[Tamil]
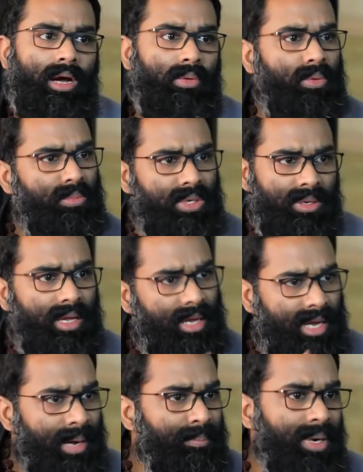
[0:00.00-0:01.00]
அவர் ரொம்ப
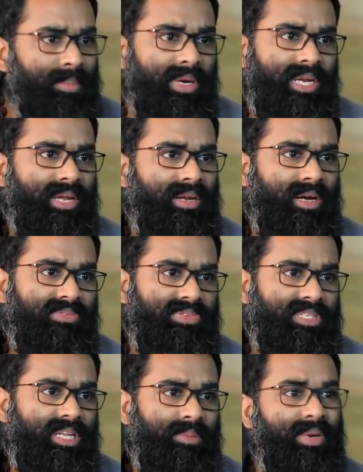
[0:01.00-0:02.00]
எங்கள் அப்பா மாதிரி எனக்கு
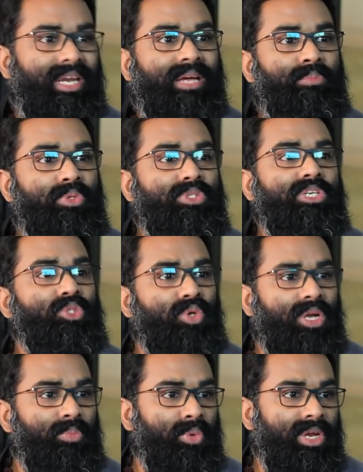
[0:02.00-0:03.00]
ஆஃபீஸில் பட் என் புருஷனுக்கு
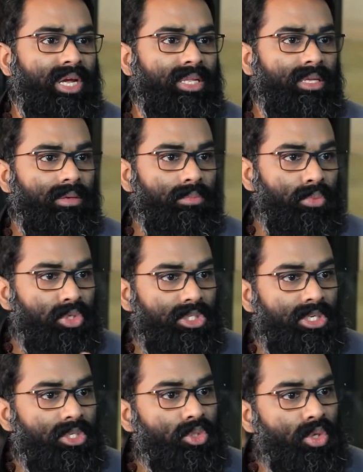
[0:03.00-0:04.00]
சொன்னால் புரியாது
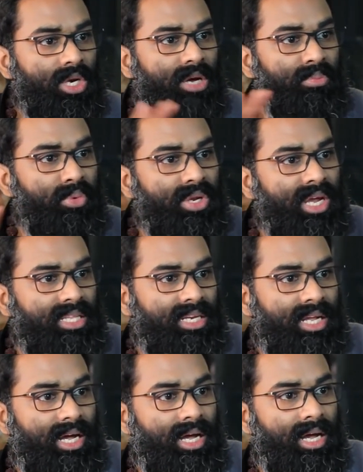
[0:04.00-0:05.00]
புருஷனுக்கு சொன்னால்
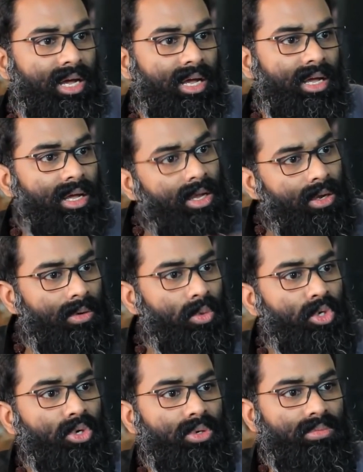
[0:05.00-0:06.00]
புரியாதுன்னா நீ
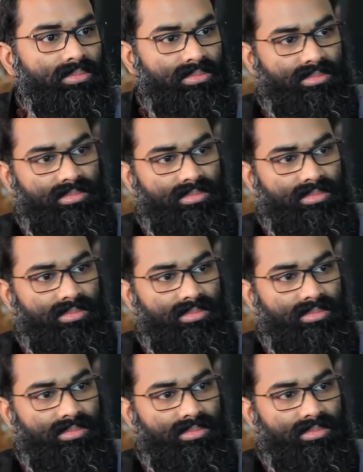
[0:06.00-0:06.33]
விட்டணும்